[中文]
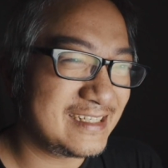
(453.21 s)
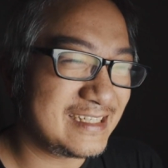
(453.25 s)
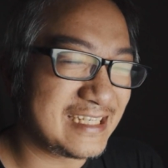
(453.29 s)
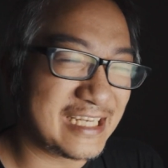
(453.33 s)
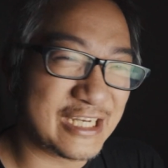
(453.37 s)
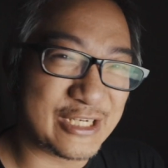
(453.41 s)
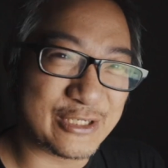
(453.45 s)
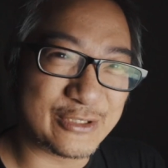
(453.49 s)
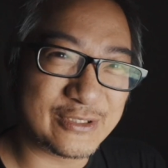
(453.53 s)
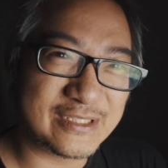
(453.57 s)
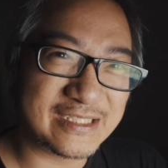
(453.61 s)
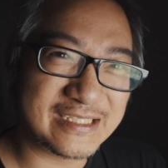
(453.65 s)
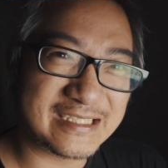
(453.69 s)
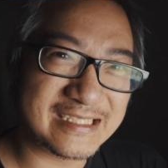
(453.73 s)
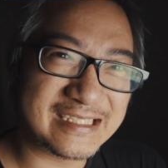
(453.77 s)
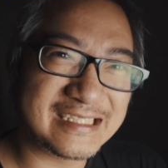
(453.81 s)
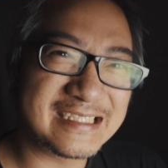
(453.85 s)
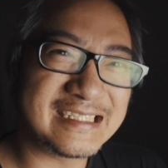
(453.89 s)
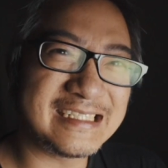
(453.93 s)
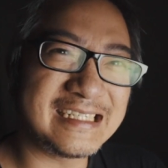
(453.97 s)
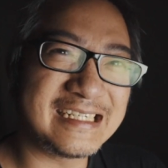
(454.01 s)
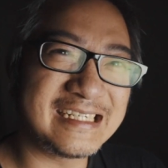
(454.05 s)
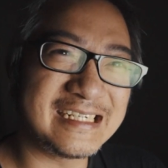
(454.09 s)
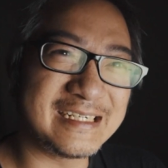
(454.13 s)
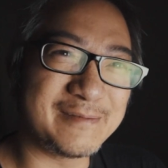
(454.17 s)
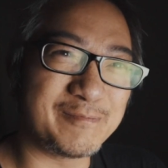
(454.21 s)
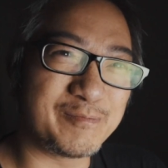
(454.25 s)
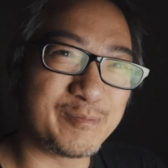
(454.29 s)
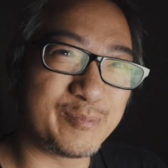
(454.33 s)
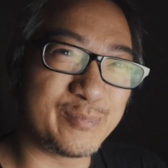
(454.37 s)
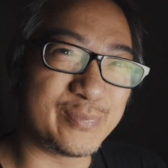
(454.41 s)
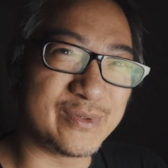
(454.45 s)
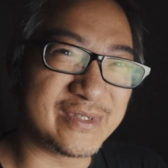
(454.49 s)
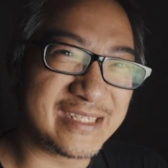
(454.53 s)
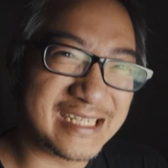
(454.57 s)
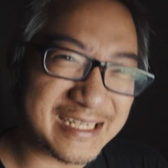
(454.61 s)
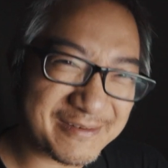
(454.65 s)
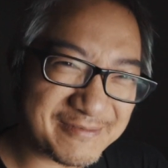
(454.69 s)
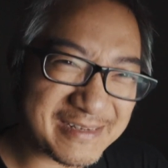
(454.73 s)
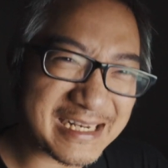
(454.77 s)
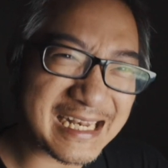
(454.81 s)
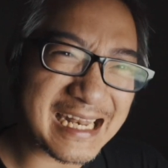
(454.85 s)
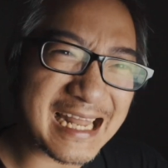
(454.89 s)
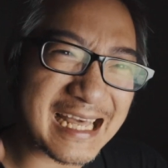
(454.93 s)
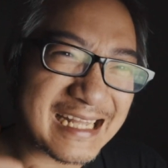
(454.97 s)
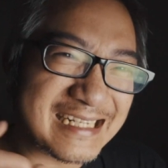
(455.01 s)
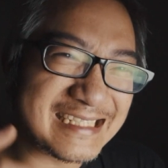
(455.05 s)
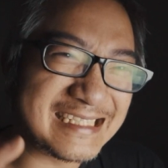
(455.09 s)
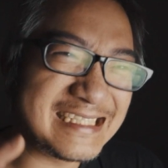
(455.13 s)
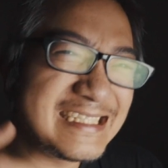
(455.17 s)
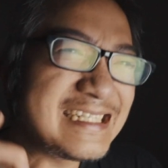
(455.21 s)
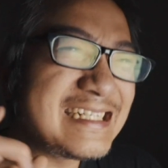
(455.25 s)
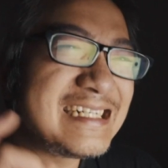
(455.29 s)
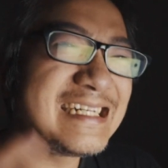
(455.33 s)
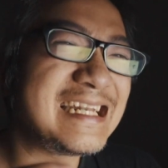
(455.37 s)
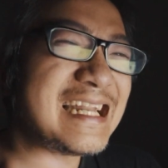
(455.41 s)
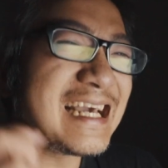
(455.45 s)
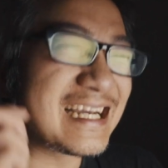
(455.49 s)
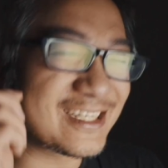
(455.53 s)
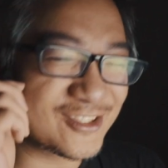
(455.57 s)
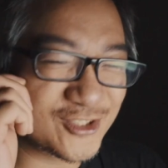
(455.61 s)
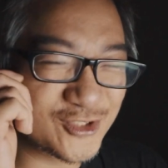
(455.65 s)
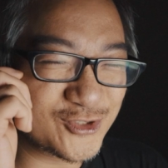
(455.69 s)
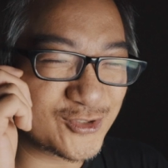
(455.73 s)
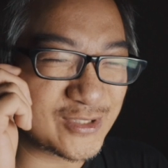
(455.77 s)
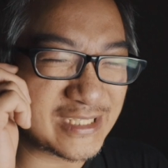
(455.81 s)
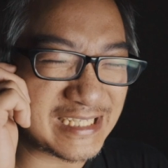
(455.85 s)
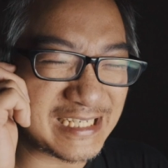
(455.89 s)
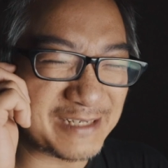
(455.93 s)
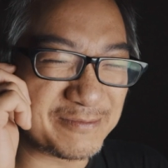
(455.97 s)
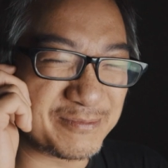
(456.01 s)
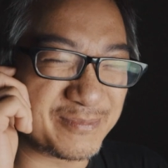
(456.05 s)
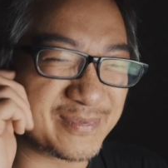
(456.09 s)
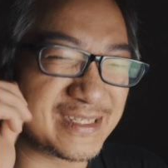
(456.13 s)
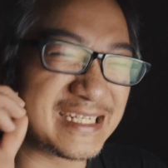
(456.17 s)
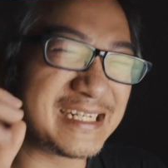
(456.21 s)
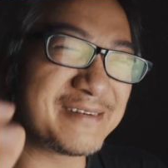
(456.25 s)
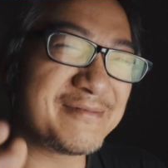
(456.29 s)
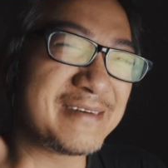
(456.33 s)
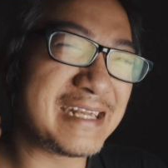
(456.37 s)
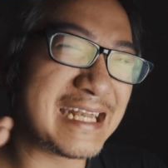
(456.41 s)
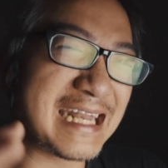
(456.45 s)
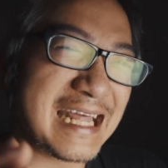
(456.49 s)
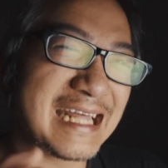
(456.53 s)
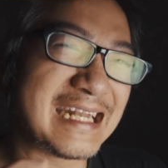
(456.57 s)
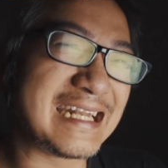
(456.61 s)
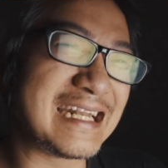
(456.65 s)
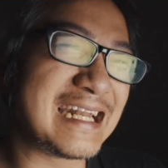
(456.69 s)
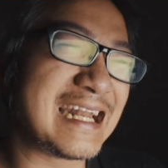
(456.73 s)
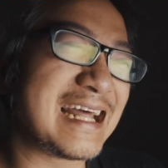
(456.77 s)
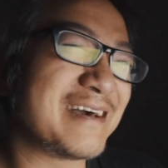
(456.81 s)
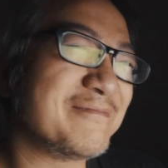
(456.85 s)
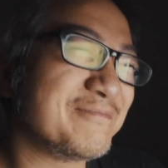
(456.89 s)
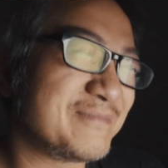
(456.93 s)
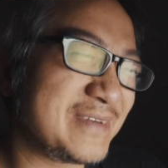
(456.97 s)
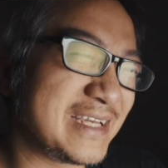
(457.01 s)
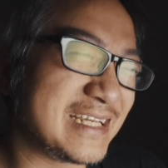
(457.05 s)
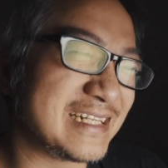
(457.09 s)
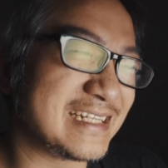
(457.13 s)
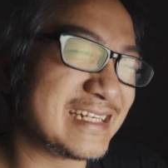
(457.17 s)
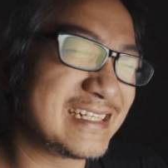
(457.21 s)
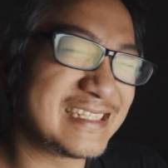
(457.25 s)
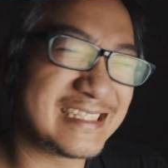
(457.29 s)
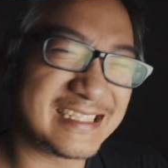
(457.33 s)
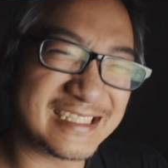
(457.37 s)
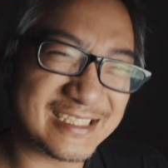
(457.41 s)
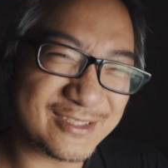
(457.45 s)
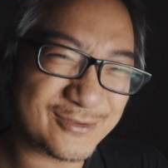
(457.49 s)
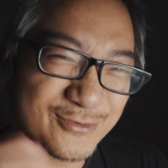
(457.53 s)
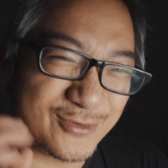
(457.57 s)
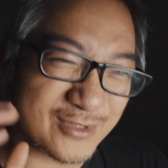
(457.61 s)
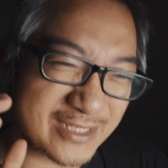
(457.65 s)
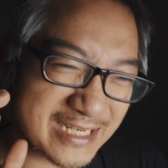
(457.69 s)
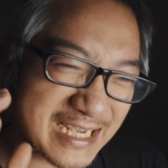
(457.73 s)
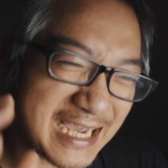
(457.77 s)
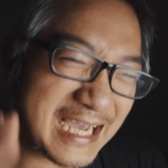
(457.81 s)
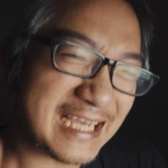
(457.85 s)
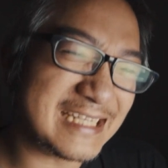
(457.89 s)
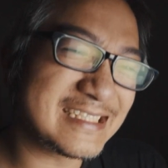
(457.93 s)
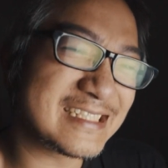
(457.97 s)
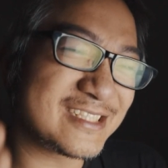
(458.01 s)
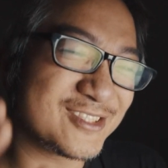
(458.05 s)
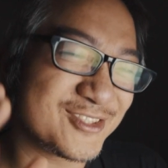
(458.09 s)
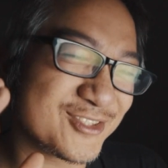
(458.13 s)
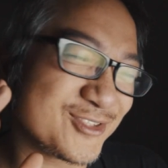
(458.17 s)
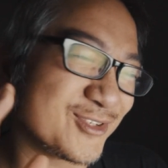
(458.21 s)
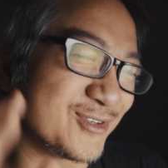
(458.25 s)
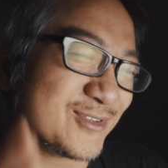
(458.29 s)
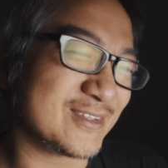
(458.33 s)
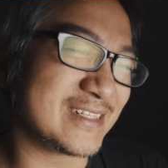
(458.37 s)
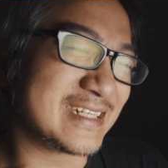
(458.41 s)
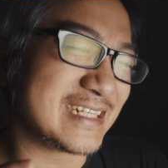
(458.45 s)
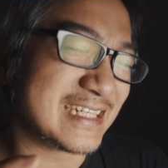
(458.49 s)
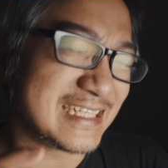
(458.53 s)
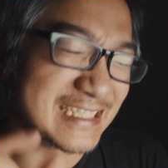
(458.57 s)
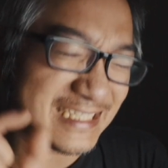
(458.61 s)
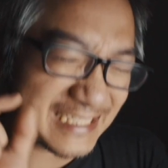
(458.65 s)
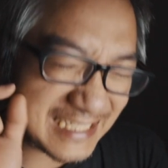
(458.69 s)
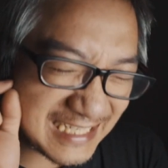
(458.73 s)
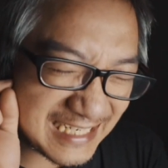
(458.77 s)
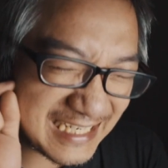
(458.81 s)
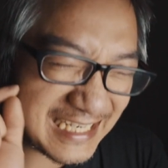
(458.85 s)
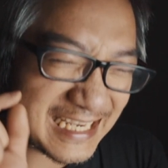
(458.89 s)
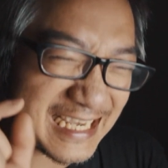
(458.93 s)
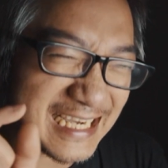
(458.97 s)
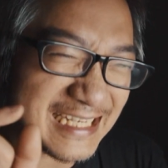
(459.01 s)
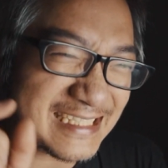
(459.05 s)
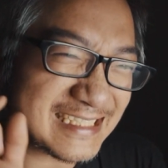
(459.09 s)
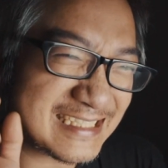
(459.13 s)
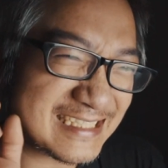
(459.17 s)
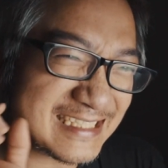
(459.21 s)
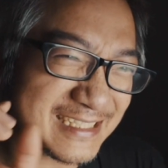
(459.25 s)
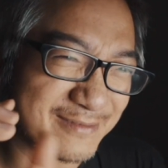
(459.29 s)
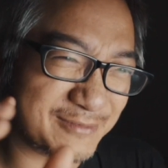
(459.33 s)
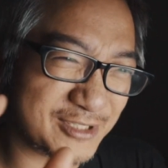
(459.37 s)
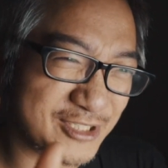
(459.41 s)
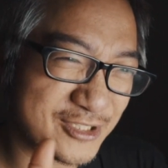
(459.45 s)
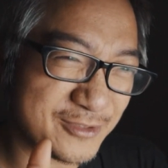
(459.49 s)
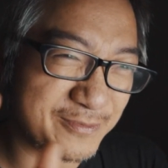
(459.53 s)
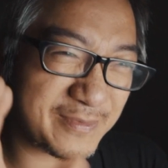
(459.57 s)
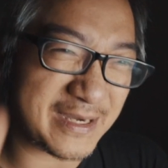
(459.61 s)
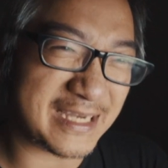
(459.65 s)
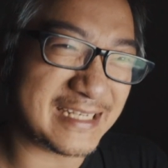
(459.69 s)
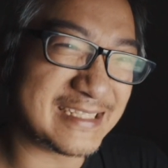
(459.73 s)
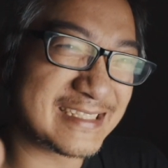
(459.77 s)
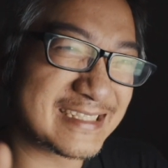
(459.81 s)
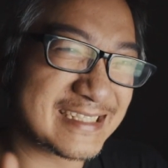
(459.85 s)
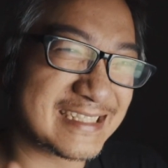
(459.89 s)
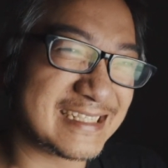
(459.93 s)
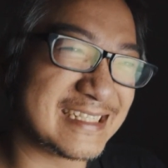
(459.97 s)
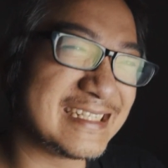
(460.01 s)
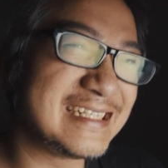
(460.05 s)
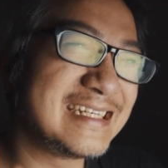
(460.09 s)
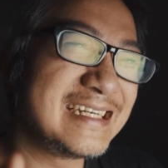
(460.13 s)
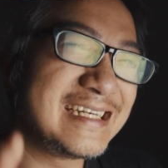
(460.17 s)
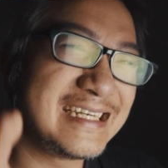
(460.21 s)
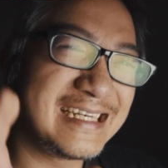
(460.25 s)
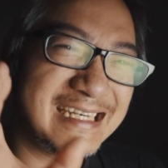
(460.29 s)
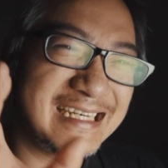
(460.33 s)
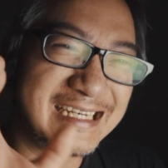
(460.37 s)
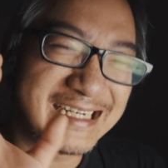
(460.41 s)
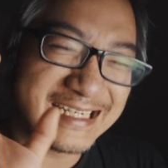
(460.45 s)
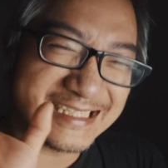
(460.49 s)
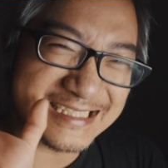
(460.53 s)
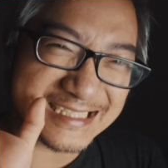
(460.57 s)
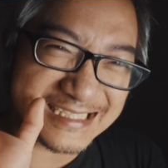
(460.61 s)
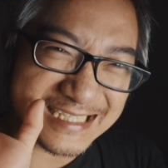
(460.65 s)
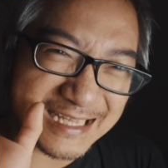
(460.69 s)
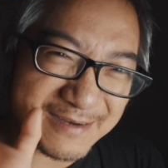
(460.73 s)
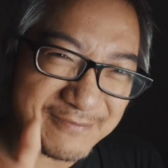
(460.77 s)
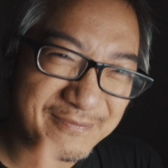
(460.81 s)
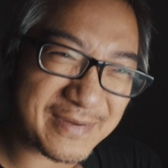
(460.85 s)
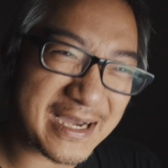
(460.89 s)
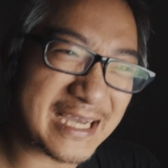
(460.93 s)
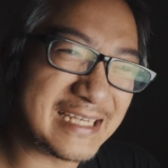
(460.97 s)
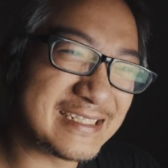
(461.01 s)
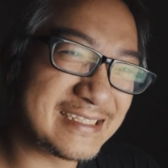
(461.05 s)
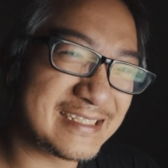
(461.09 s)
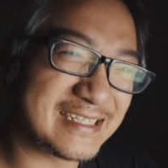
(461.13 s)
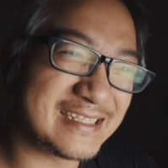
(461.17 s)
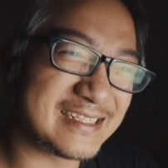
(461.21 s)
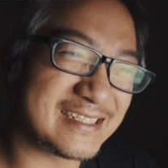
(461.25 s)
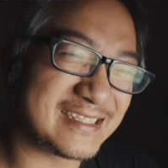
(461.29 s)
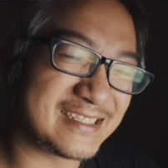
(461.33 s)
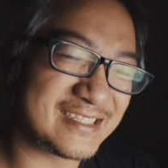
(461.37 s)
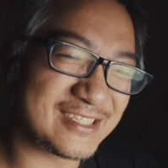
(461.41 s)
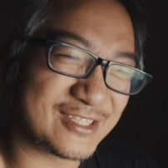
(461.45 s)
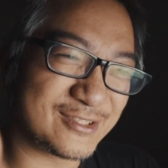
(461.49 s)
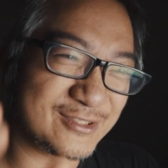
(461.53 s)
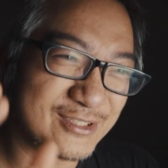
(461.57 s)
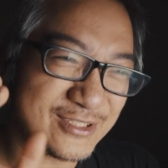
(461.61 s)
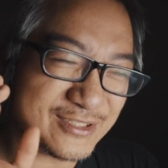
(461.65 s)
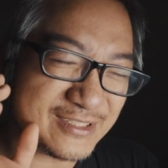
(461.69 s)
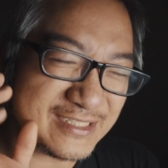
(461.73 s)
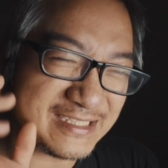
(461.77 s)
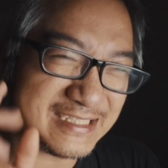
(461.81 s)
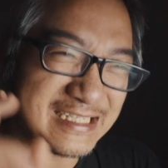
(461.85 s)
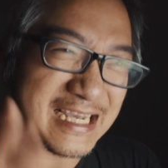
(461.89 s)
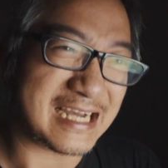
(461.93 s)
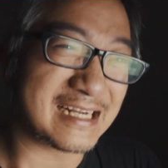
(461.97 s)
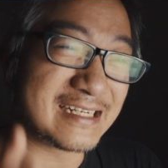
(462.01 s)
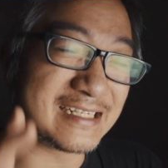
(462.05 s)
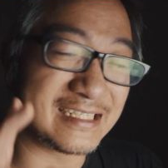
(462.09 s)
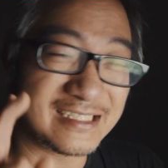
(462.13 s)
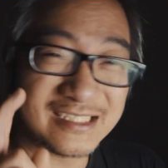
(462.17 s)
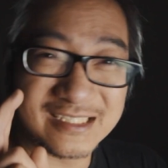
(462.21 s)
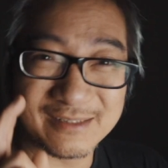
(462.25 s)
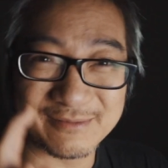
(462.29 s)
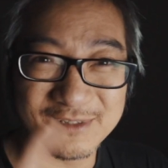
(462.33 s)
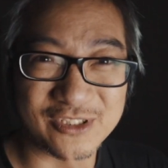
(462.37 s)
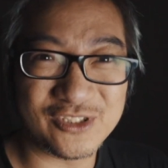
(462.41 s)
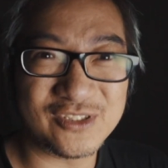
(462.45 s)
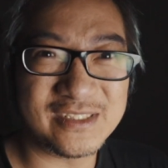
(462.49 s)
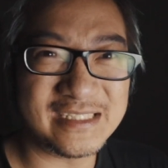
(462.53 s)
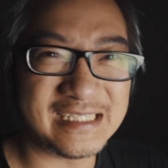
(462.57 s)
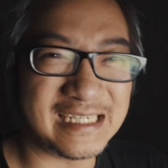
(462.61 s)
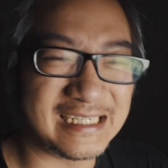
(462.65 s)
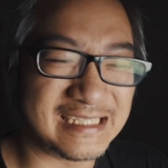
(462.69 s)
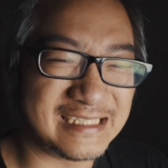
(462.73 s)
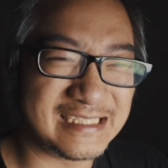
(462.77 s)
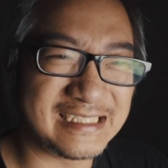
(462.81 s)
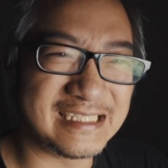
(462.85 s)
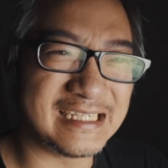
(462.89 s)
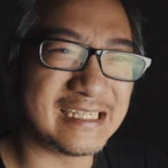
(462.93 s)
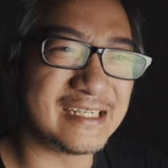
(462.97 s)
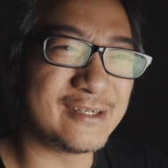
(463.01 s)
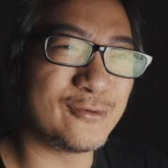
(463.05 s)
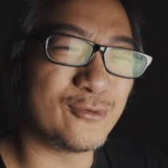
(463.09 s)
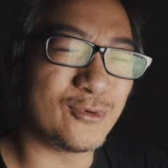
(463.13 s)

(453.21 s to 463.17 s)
也是一个不那么烂，尽量做一个不那么烂的烂片，或者是我开始懂得应该是怎么去拍摄，或者当拍摄的时候就想着怎么去剪辑。